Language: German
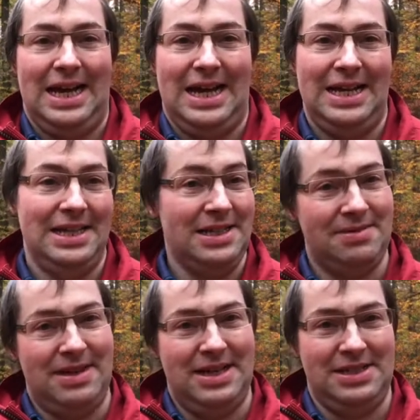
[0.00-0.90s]
Allerdings
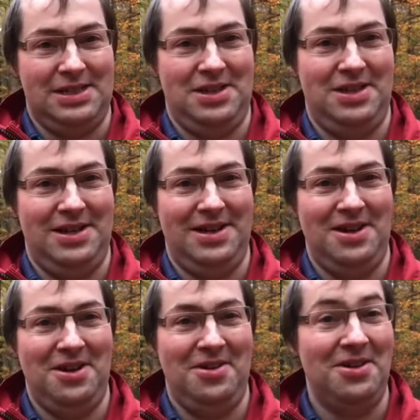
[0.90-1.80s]
war es
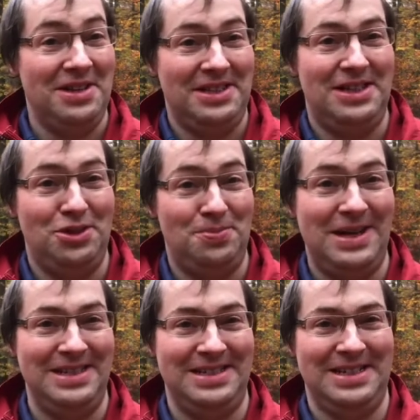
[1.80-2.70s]
noch nicht die
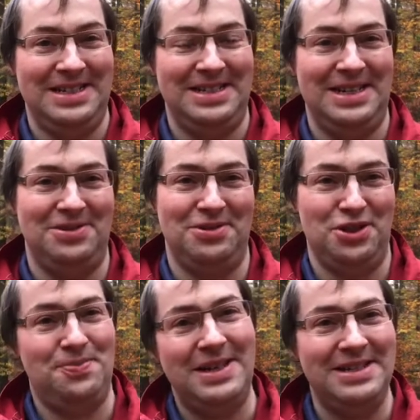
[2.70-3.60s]
spannende Entdeckung. Die
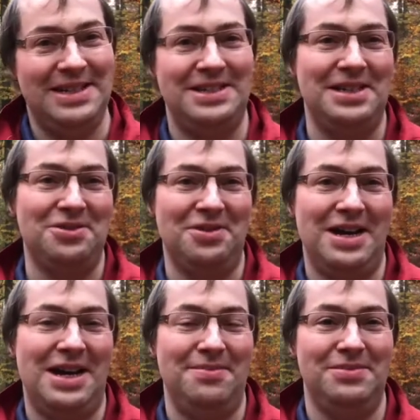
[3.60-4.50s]
spannende Entdeckung
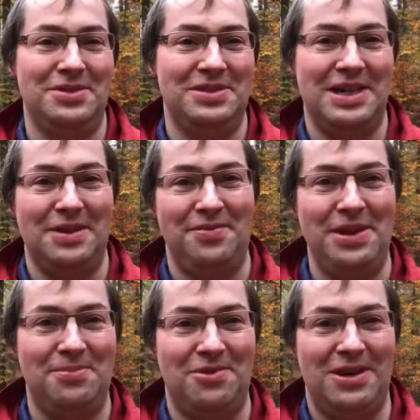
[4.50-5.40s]
kam sozusagen im
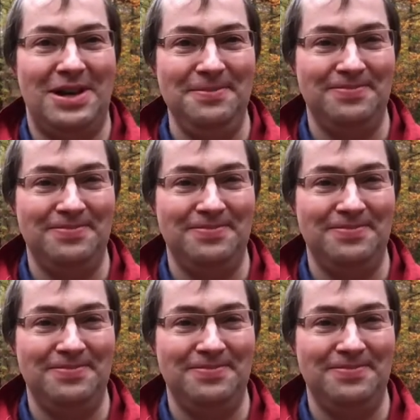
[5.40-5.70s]
Februar.